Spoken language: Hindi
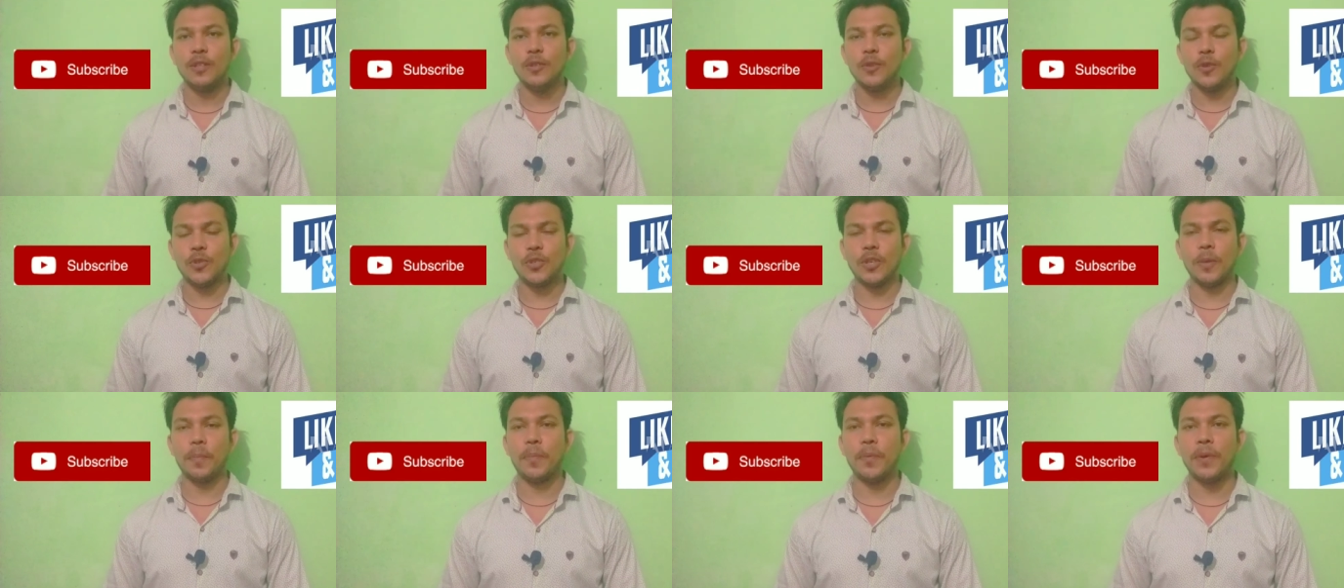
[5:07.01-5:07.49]

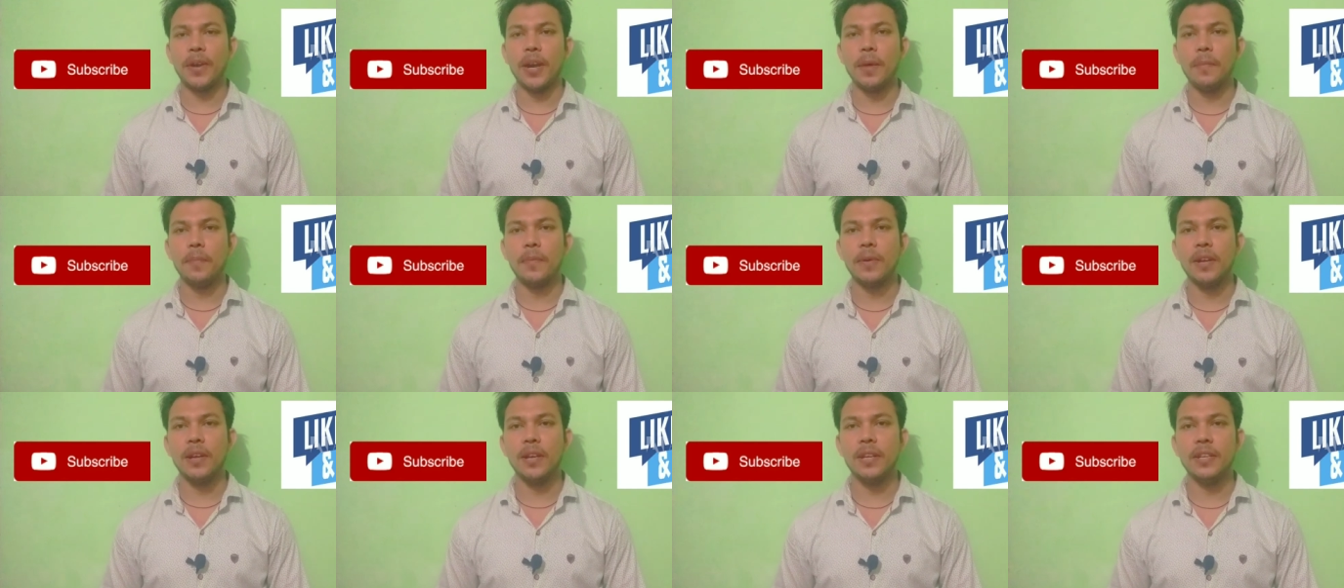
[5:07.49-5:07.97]
तो
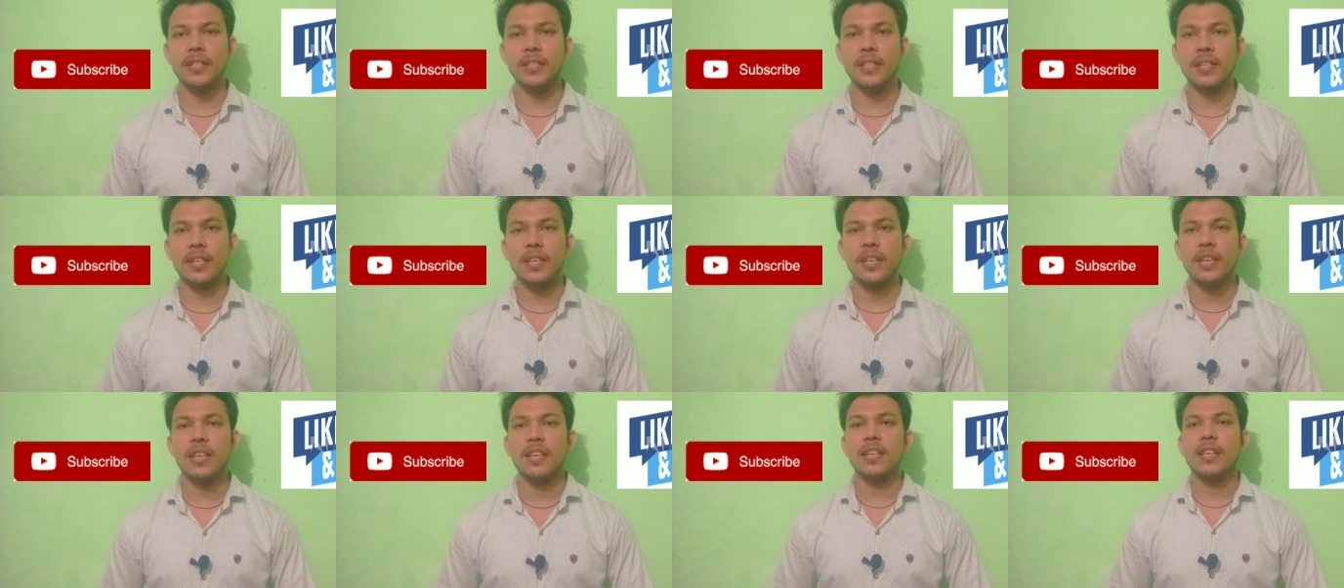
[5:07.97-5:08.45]
सब्सक्राइब कर
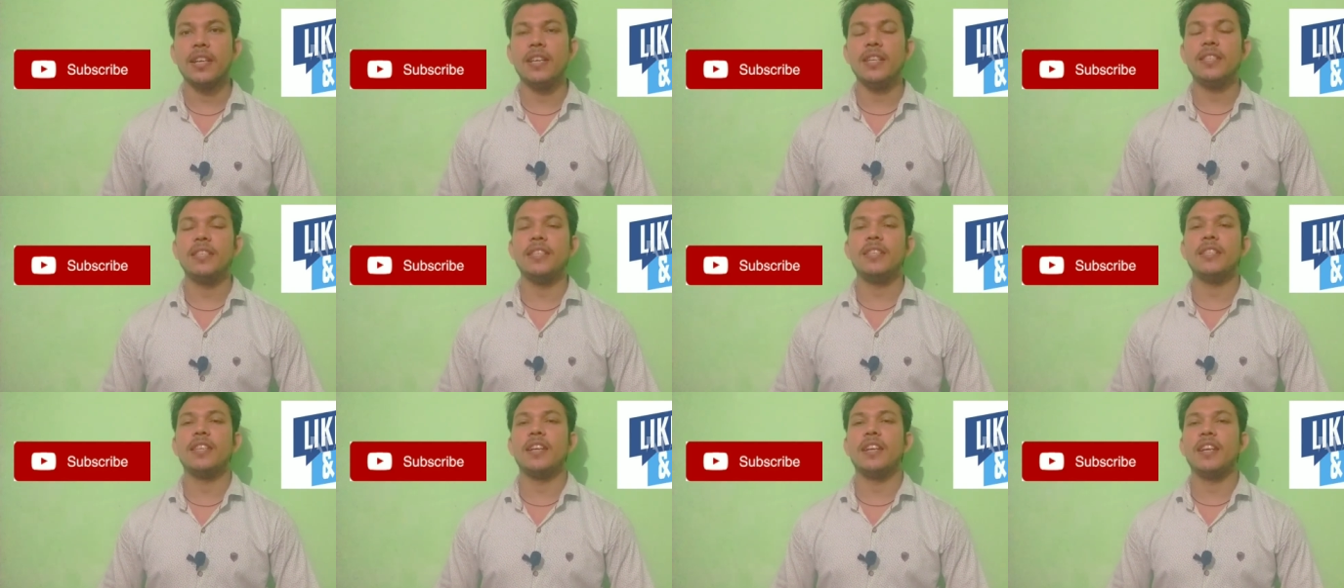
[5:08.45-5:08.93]
लीजिए कि
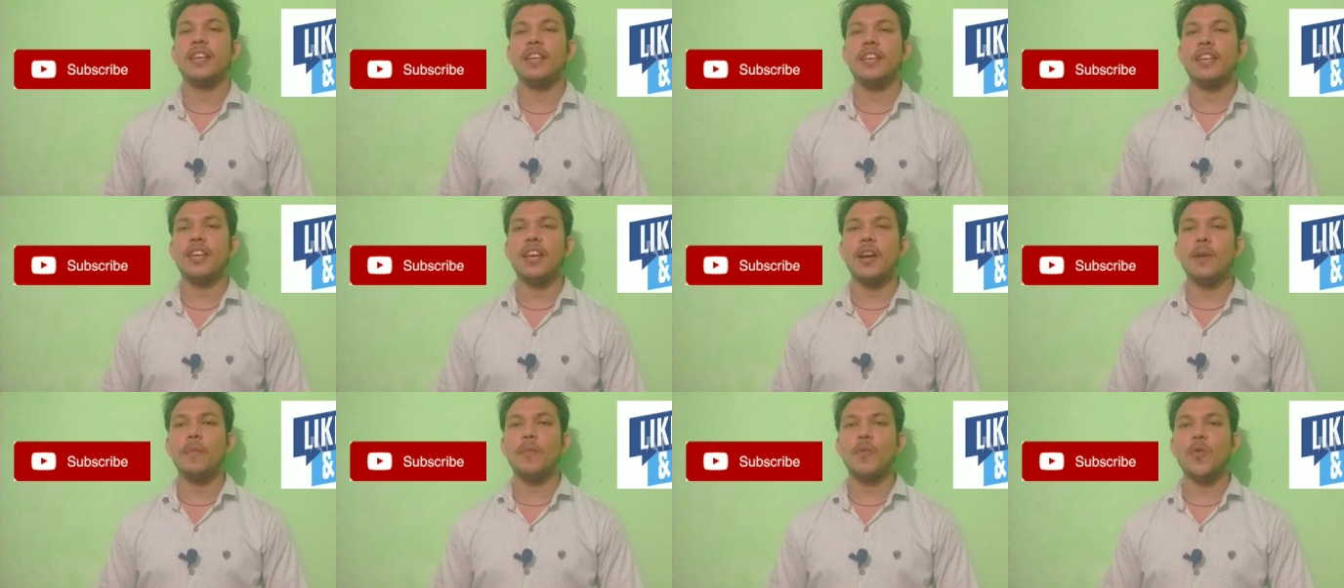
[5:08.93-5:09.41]
इसी तरह
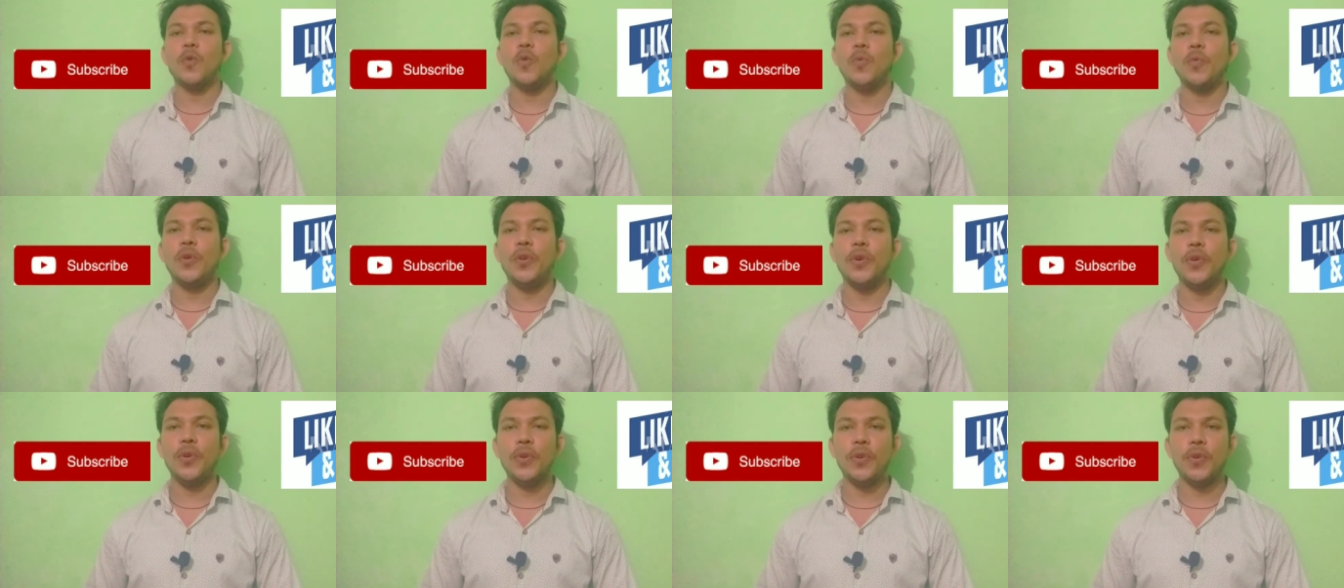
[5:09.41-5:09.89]
की आपको
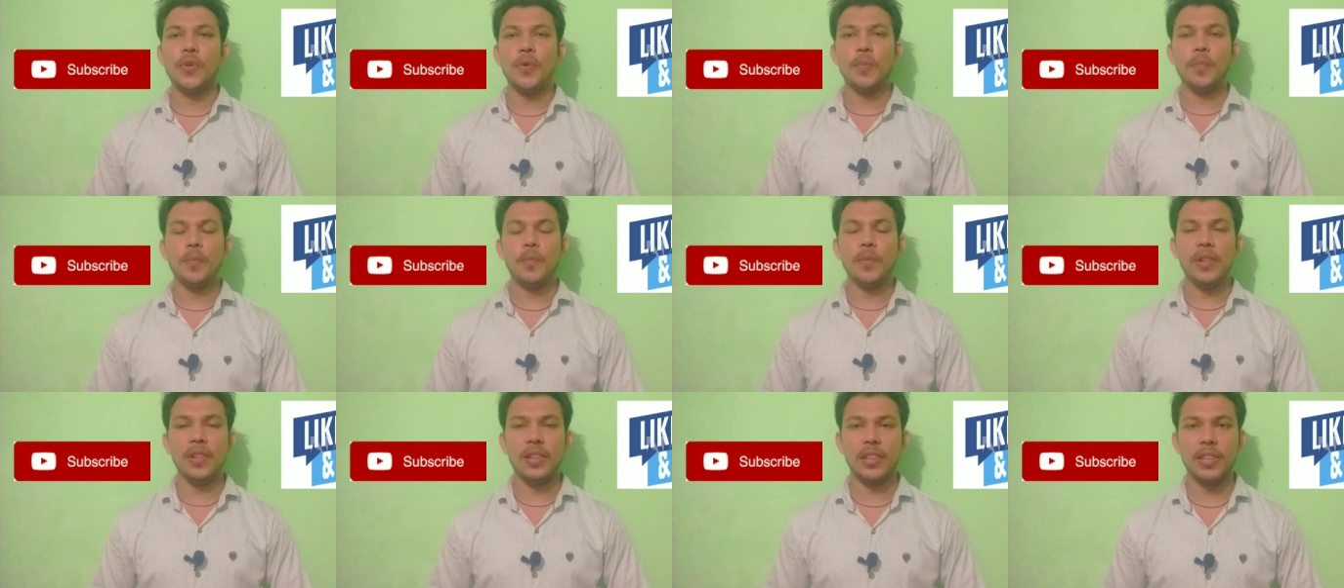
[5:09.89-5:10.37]
वीडियो
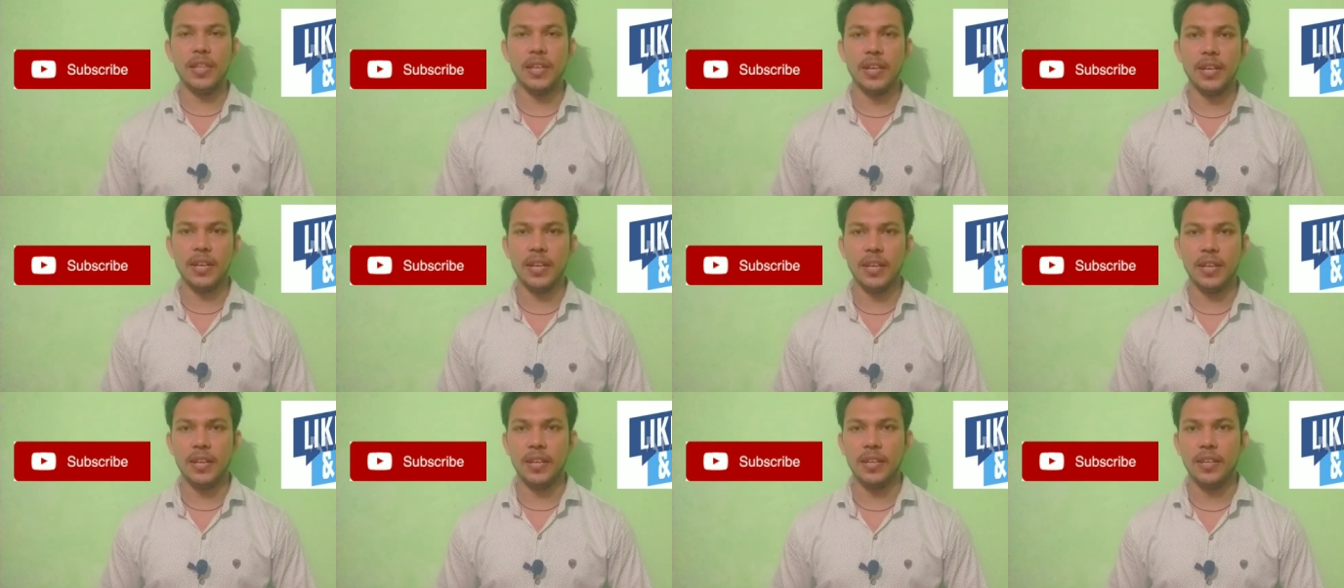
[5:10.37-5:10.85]
मिलती
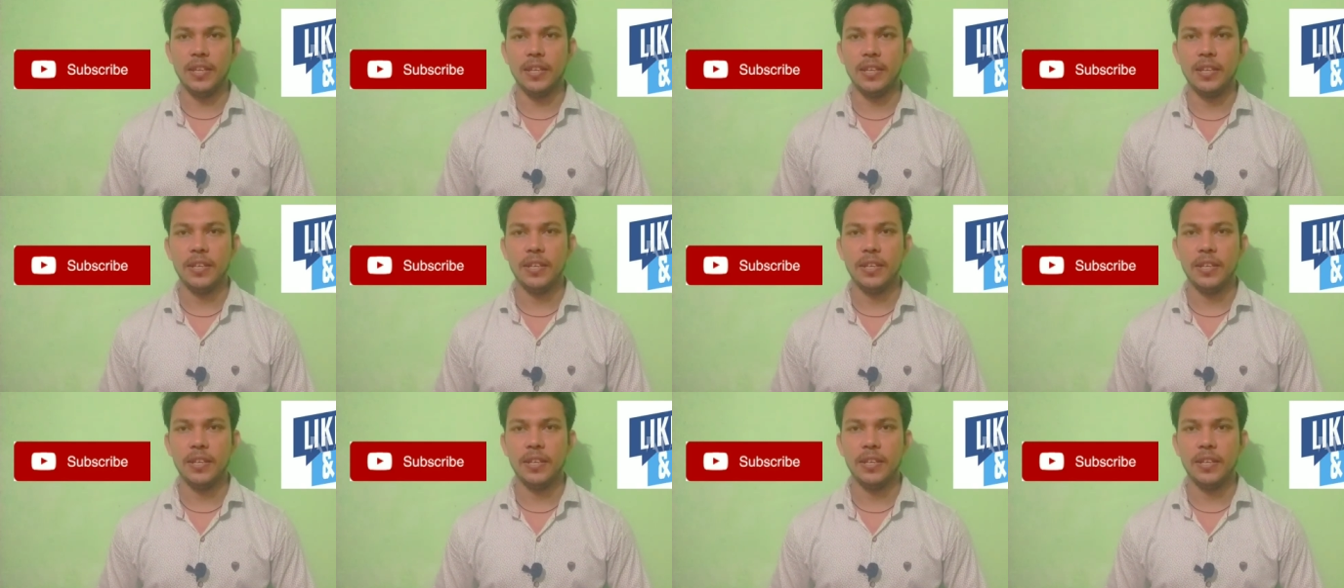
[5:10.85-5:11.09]
रहे